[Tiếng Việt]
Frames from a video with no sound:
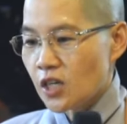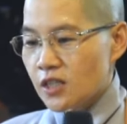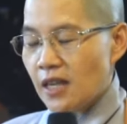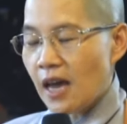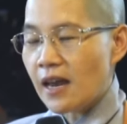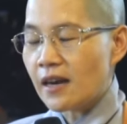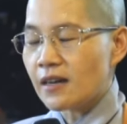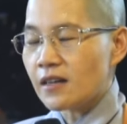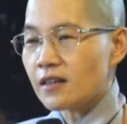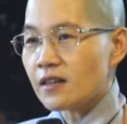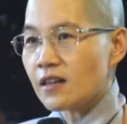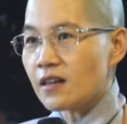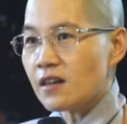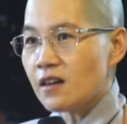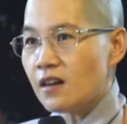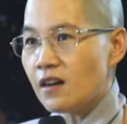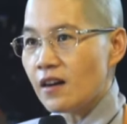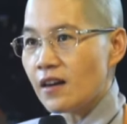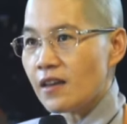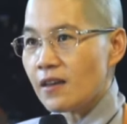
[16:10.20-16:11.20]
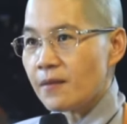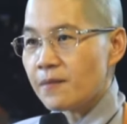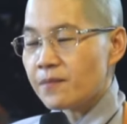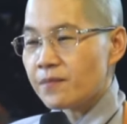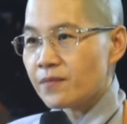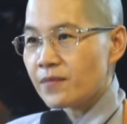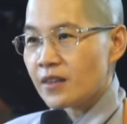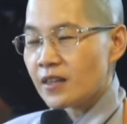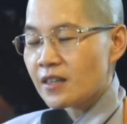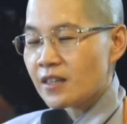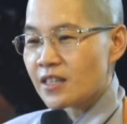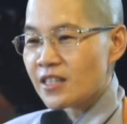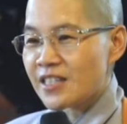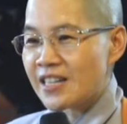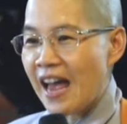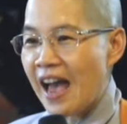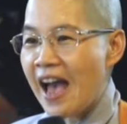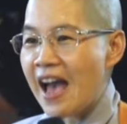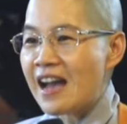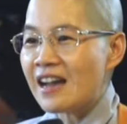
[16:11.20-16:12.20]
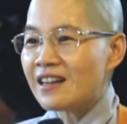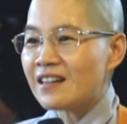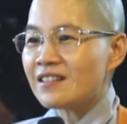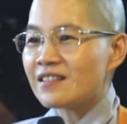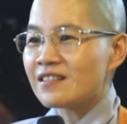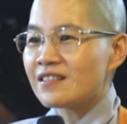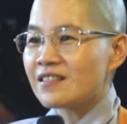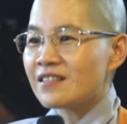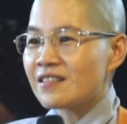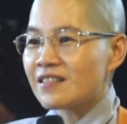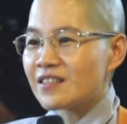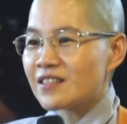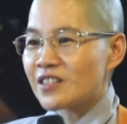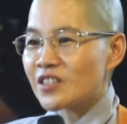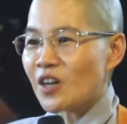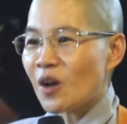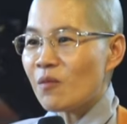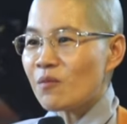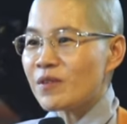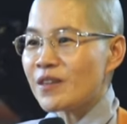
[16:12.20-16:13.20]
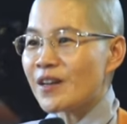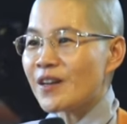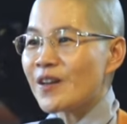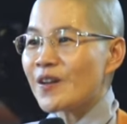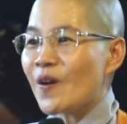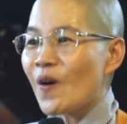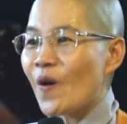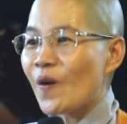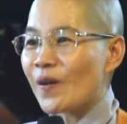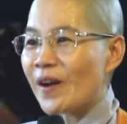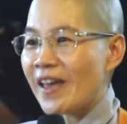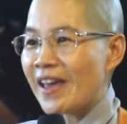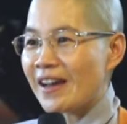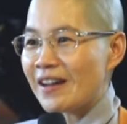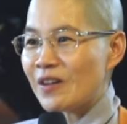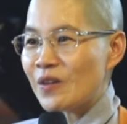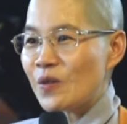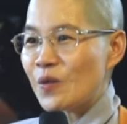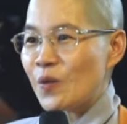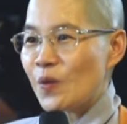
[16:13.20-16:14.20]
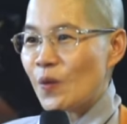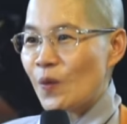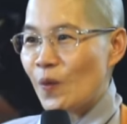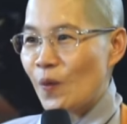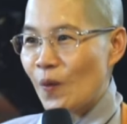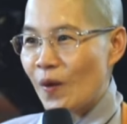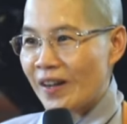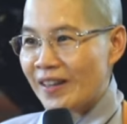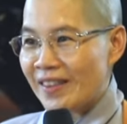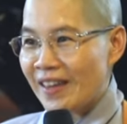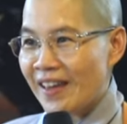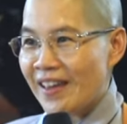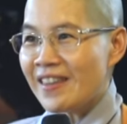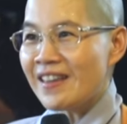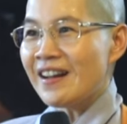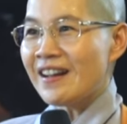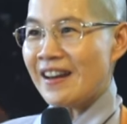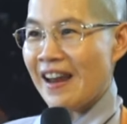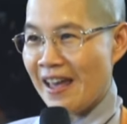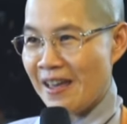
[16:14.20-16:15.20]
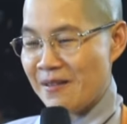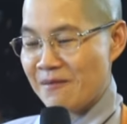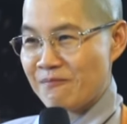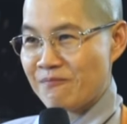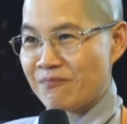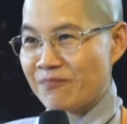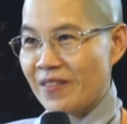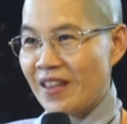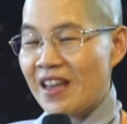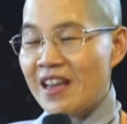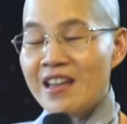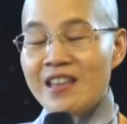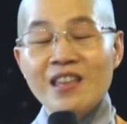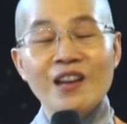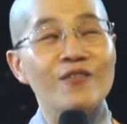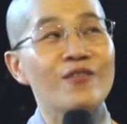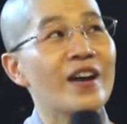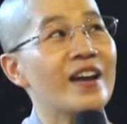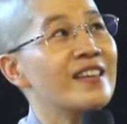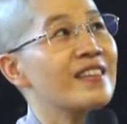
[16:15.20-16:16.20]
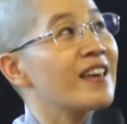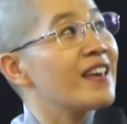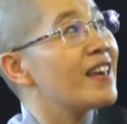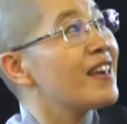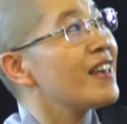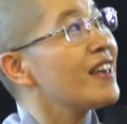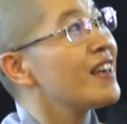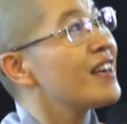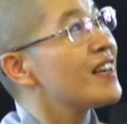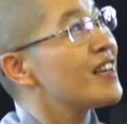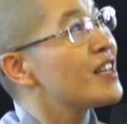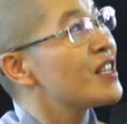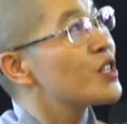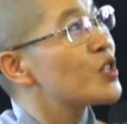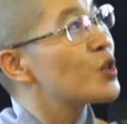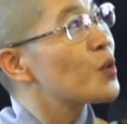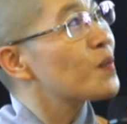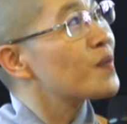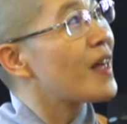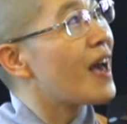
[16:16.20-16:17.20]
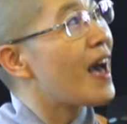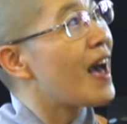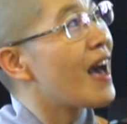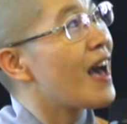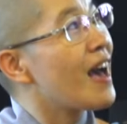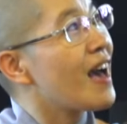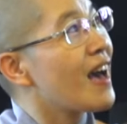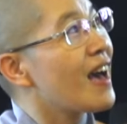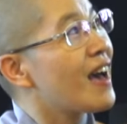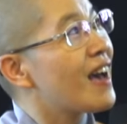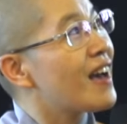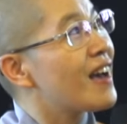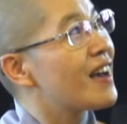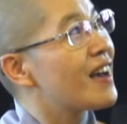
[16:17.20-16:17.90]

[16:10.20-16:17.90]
trở thành cái người sáng trong những cái ngọn đèn của cái thế giới này như vậy thì chúng ta